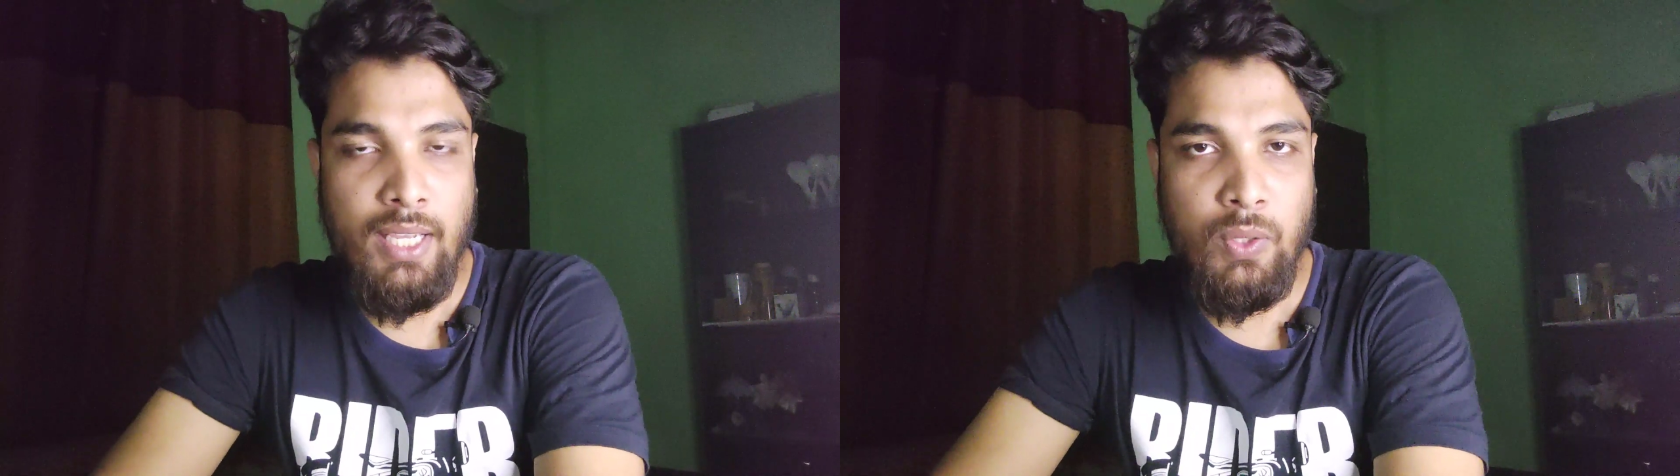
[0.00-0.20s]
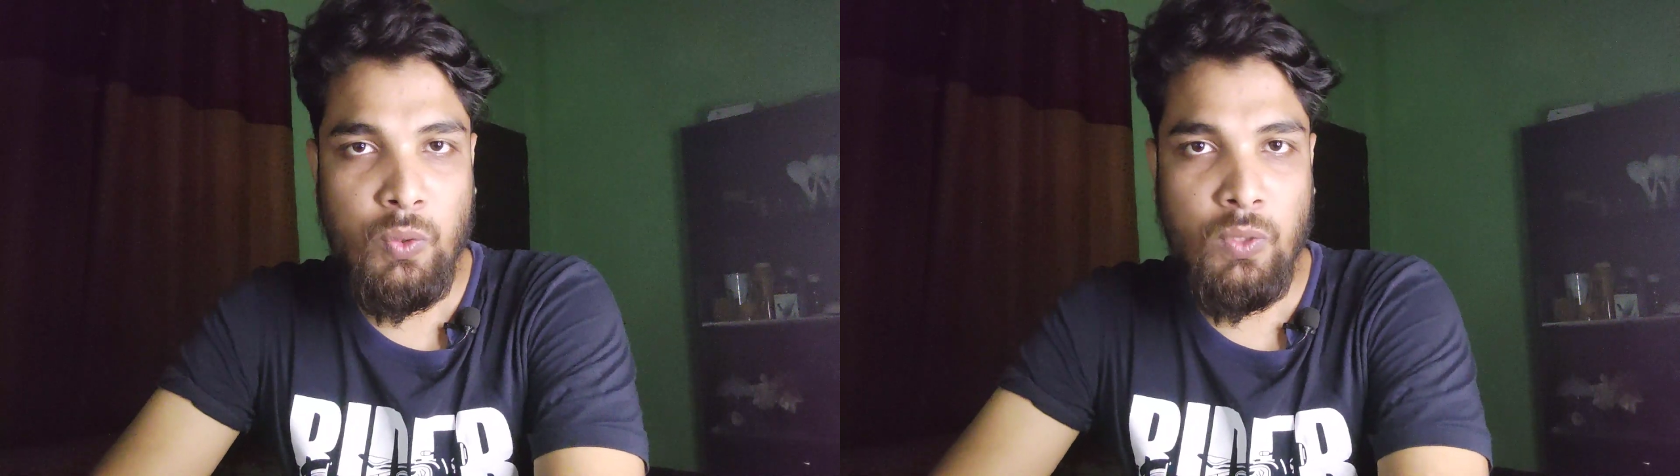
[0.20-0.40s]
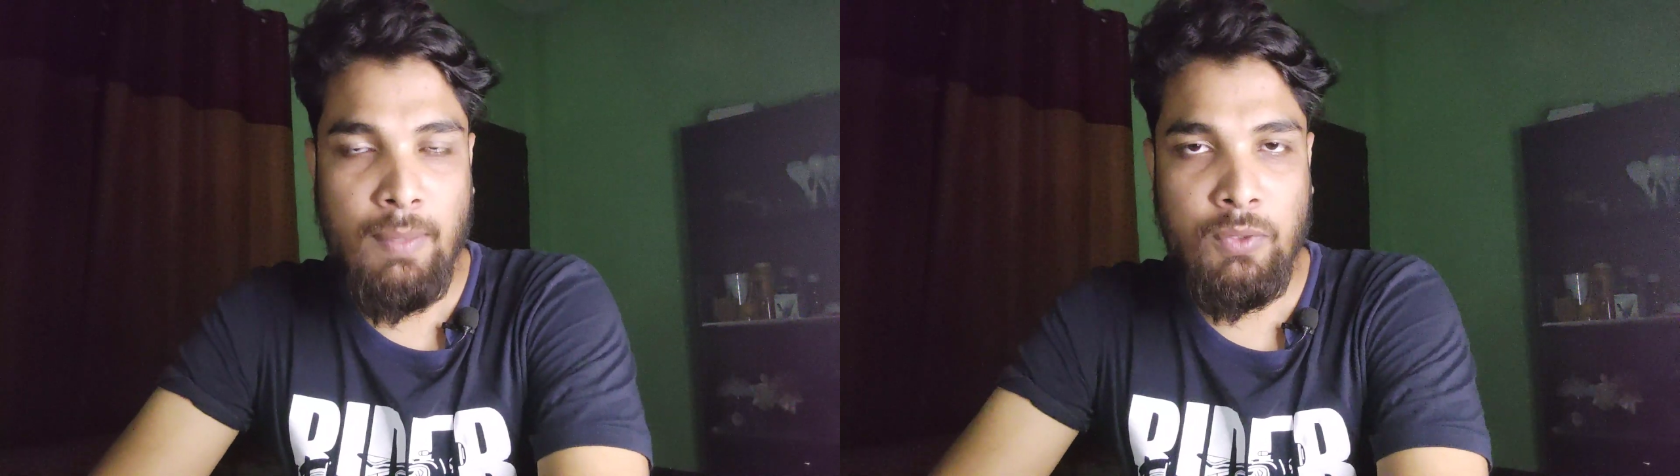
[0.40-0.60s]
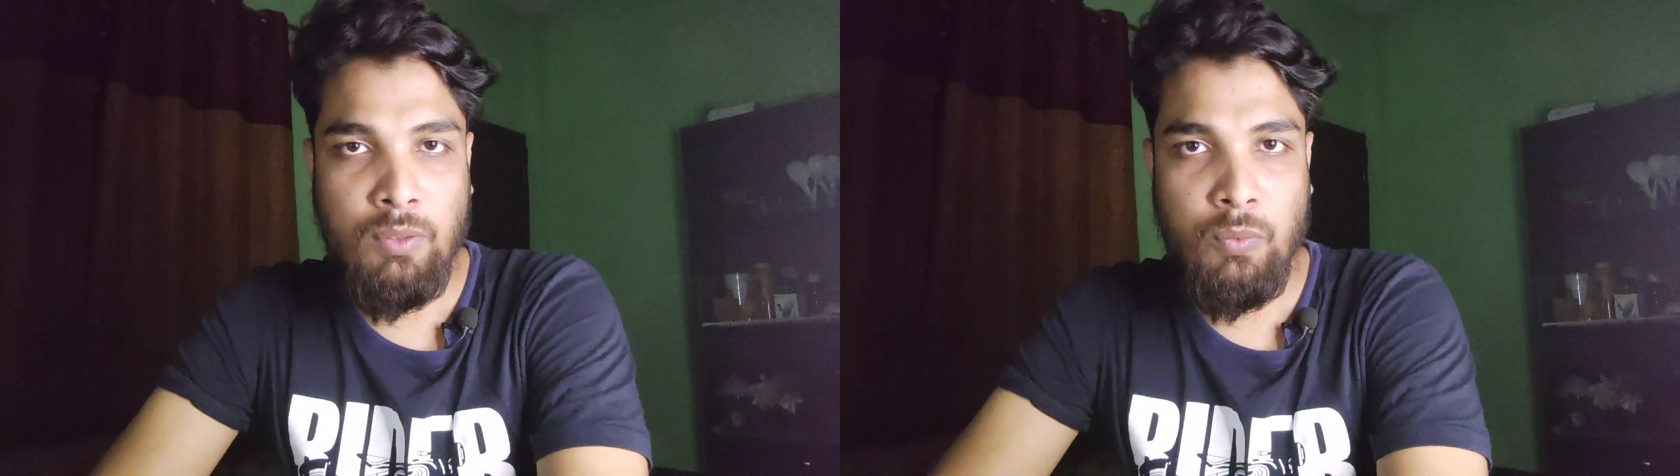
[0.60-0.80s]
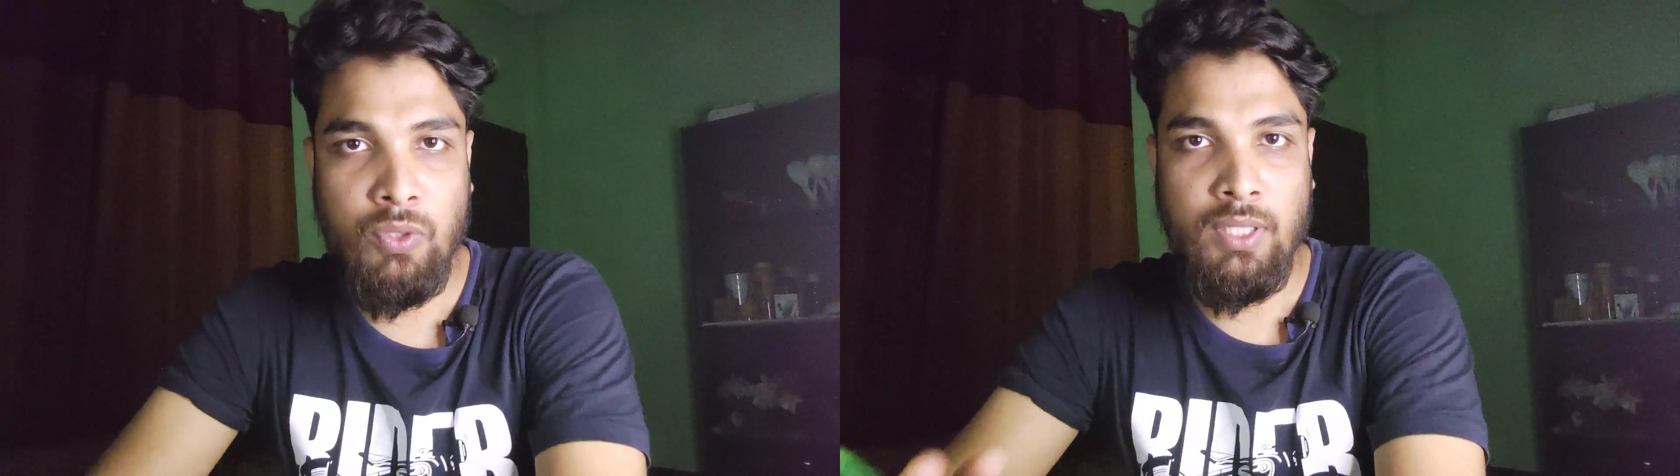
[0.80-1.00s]
এখনও
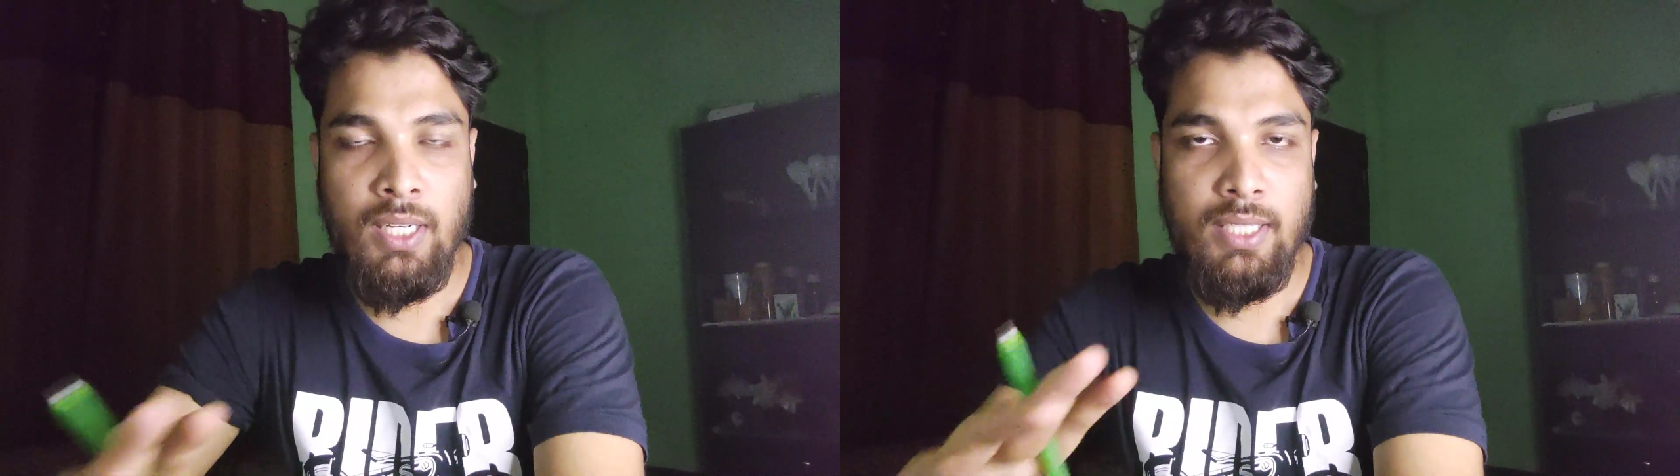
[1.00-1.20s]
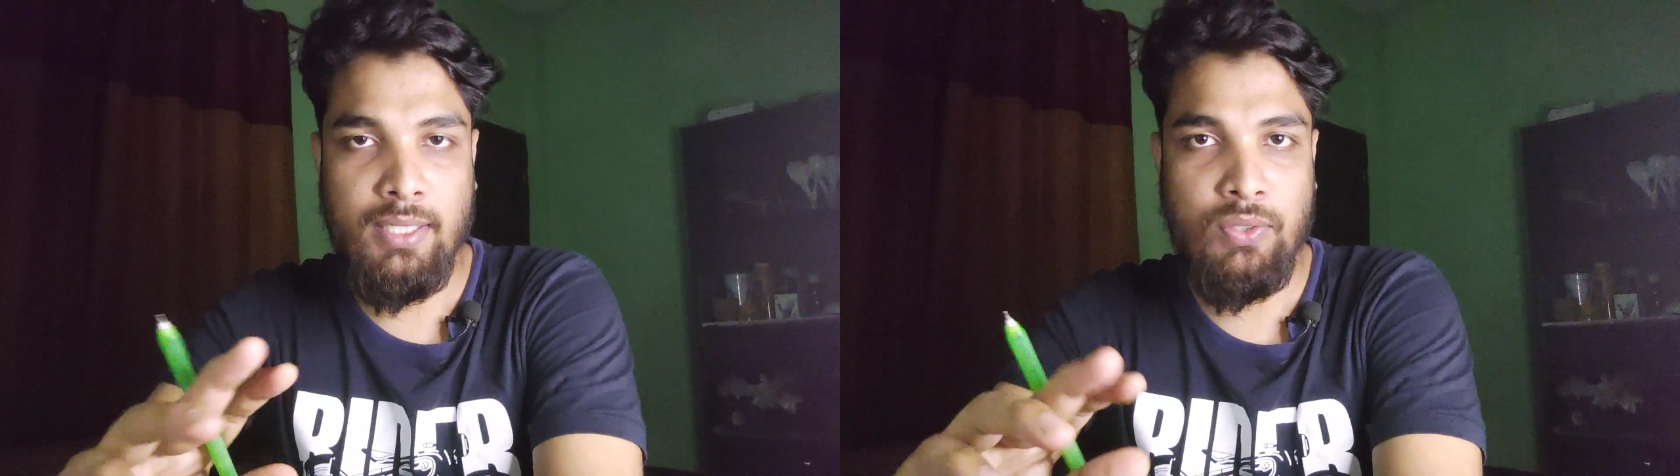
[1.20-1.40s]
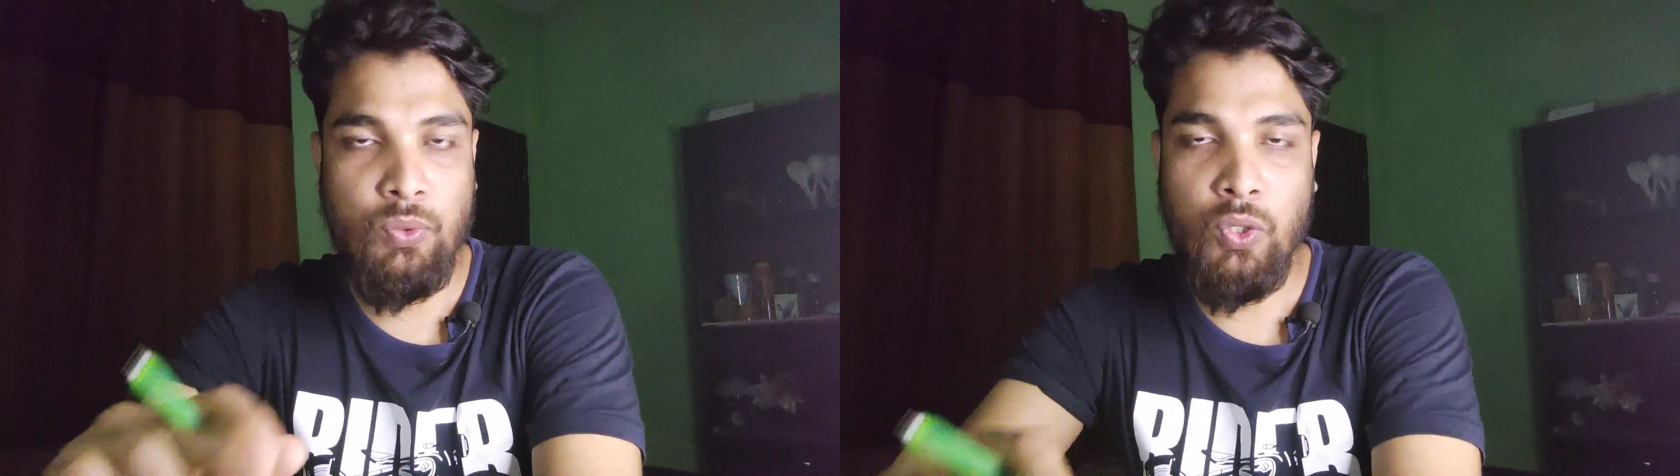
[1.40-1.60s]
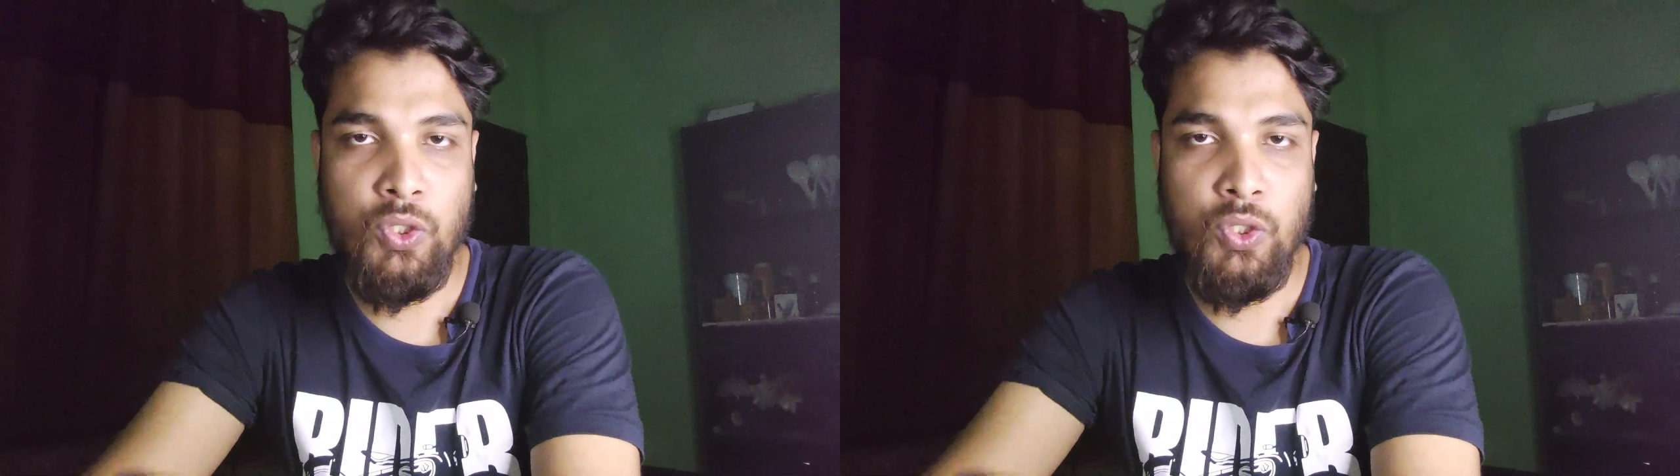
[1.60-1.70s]
আবেদন প্রক্রিয়াটি কিছু